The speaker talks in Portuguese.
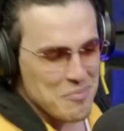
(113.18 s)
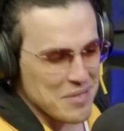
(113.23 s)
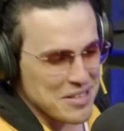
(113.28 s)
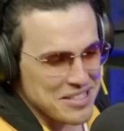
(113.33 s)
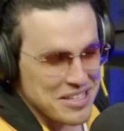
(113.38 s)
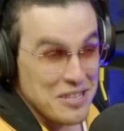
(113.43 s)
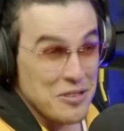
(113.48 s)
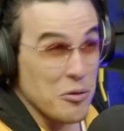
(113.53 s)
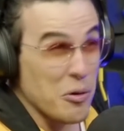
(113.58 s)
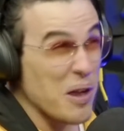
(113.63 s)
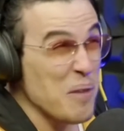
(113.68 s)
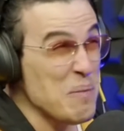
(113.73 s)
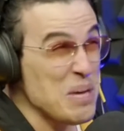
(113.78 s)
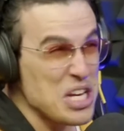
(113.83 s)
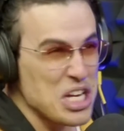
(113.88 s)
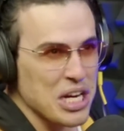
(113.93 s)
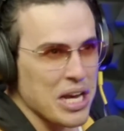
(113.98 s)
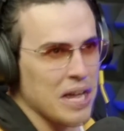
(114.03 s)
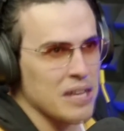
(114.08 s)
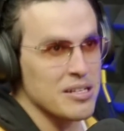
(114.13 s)
assim, nunca me
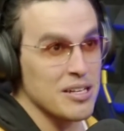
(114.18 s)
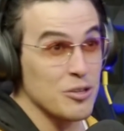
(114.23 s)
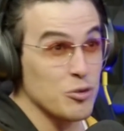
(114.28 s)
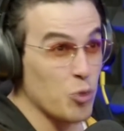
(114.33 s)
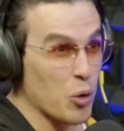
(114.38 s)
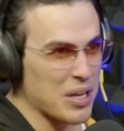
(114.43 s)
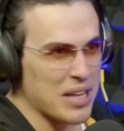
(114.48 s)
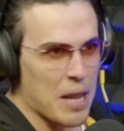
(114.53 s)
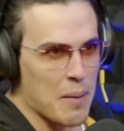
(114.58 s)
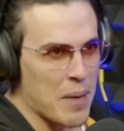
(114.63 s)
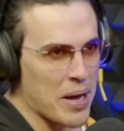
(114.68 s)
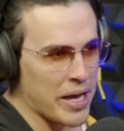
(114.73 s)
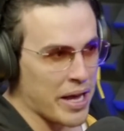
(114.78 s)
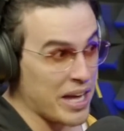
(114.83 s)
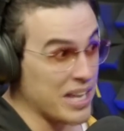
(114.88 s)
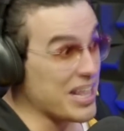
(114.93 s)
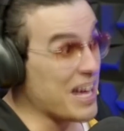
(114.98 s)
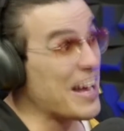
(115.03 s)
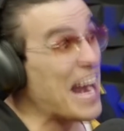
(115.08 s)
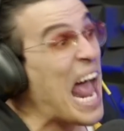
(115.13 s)
esqueço, em duas da manhã,
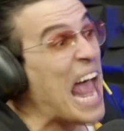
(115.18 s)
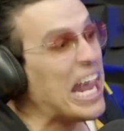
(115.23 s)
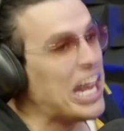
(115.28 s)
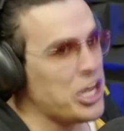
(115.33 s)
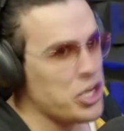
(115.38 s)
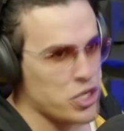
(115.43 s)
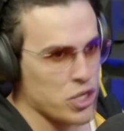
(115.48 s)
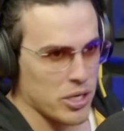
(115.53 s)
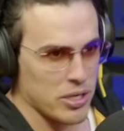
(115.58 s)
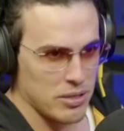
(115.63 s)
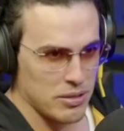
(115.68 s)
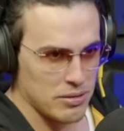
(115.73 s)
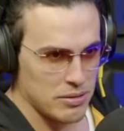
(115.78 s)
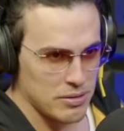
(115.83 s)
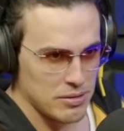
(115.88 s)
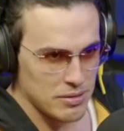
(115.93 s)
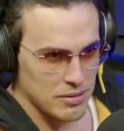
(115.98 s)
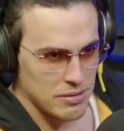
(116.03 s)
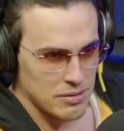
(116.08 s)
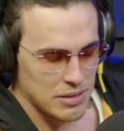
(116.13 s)
ele tava na Índia.
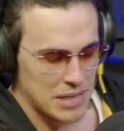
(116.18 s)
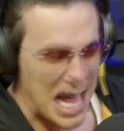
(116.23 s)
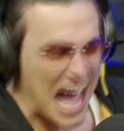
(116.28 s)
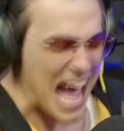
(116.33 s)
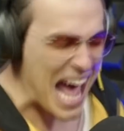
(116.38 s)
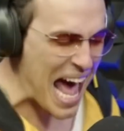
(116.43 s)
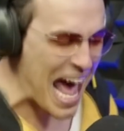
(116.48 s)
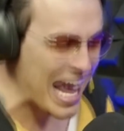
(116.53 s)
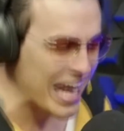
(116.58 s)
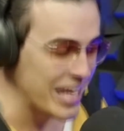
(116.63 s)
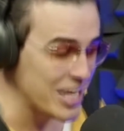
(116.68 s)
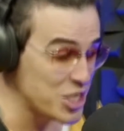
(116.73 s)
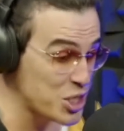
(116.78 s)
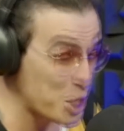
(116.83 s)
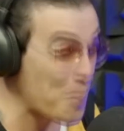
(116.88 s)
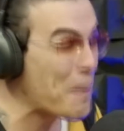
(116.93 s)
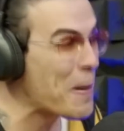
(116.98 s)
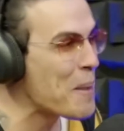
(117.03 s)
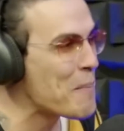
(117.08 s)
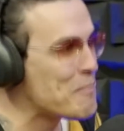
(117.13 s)
Aí, te
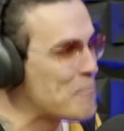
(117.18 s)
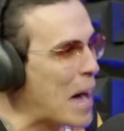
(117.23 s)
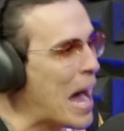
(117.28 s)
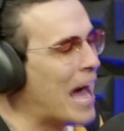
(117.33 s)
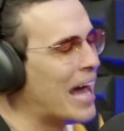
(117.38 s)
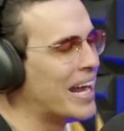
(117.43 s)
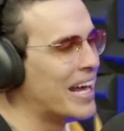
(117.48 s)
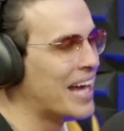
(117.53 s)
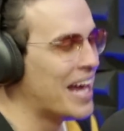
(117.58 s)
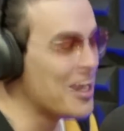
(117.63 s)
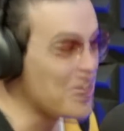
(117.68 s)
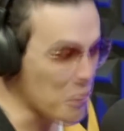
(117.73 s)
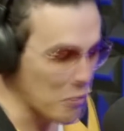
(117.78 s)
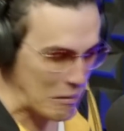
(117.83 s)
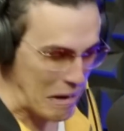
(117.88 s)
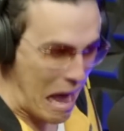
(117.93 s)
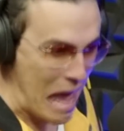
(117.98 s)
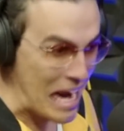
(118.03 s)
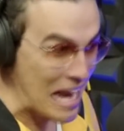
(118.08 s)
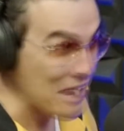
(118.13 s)
prepara. Aí o
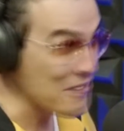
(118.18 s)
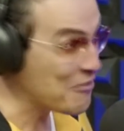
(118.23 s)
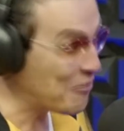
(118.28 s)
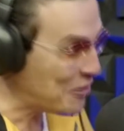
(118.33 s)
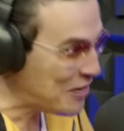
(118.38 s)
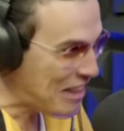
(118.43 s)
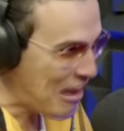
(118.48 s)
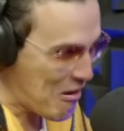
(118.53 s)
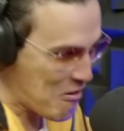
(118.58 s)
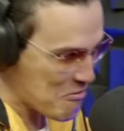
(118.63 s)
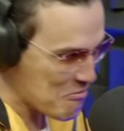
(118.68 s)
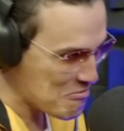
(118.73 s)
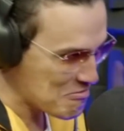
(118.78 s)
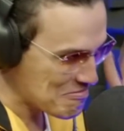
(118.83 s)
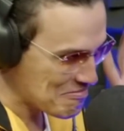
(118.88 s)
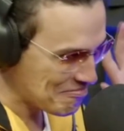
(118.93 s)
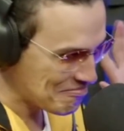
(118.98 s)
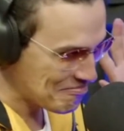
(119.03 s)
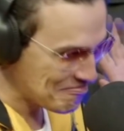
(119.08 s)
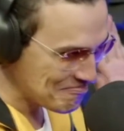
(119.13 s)
caralho, fudeu.
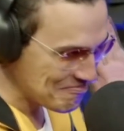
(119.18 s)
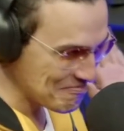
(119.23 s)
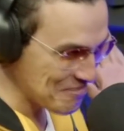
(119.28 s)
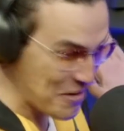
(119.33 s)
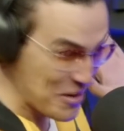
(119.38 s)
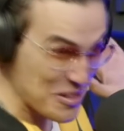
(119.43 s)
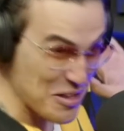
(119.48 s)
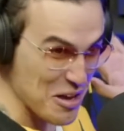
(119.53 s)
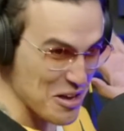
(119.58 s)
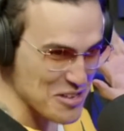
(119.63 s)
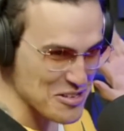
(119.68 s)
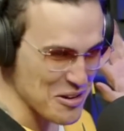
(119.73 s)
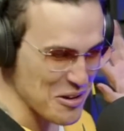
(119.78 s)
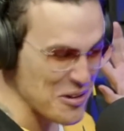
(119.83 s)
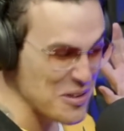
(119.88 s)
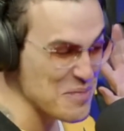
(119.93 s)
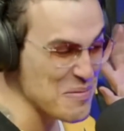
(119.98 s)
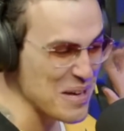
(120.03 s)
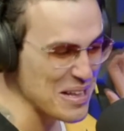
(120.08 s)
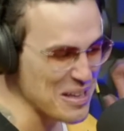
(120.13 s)
O Whindersson
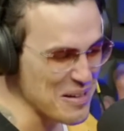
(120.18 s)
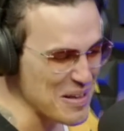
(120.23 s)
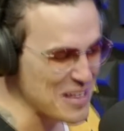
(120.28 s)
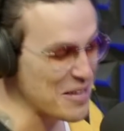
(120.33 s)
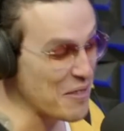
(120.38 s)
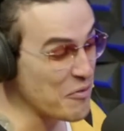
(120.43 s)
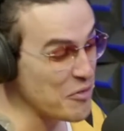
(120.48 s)
não me mandou mensagem,